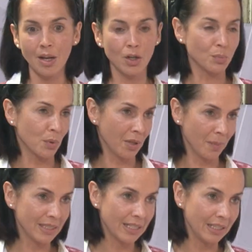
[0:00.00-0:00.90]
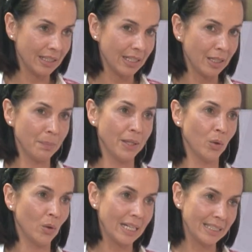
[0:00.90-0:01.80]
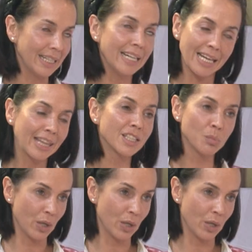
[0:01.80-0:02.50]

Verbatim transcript: los problemas que tiene, pero la interinidad es muy